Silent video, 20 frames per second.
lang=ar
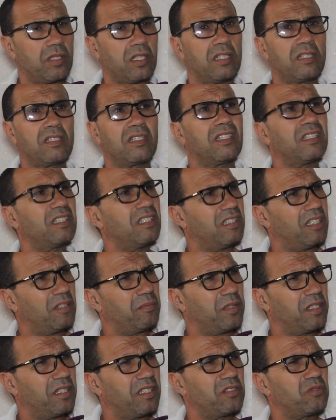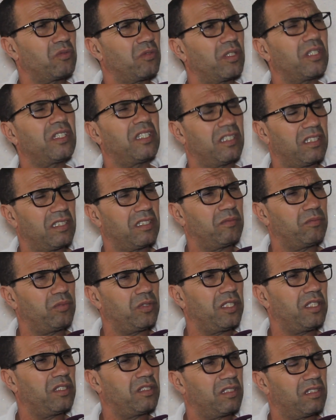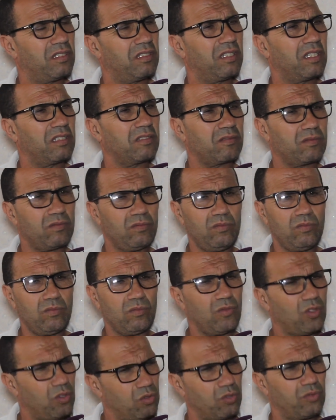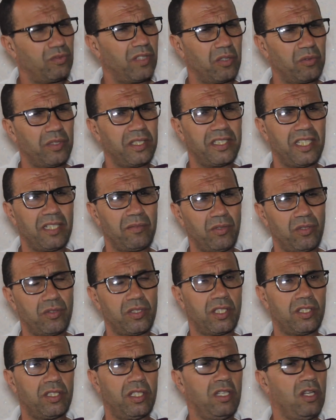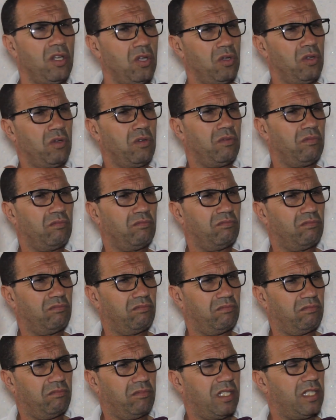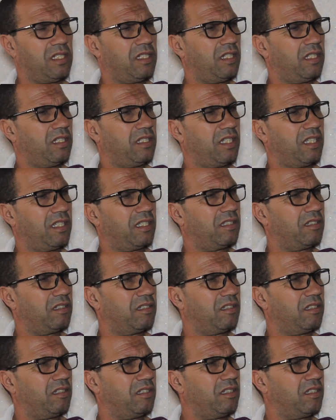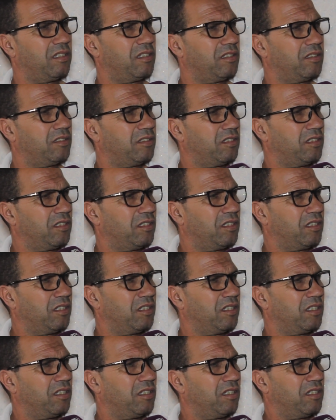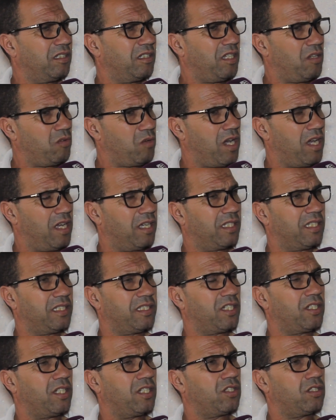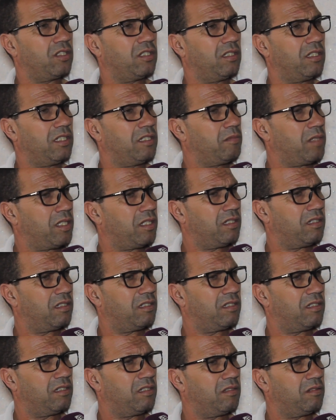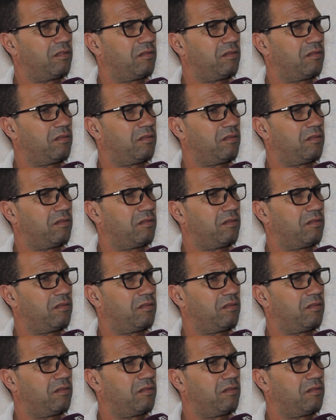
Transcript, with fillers: ولقيت لابياس البوليس جوج فرق وليد البوليس داكشي قلت تصدمتي ها أه؟ تصدمتي واه قلت اش هادشي انا ما